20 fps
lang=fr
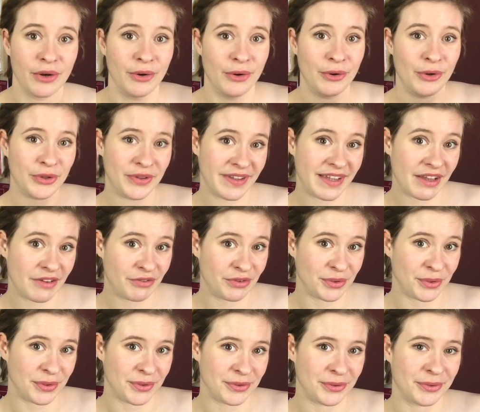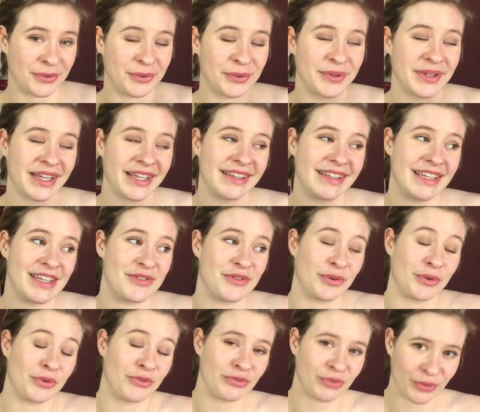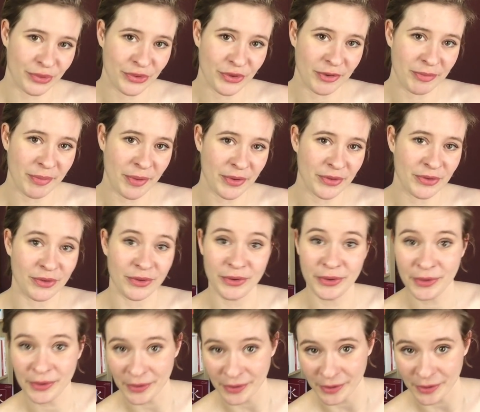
Le TFE, donc le traité sur le fonctionnement de l'Union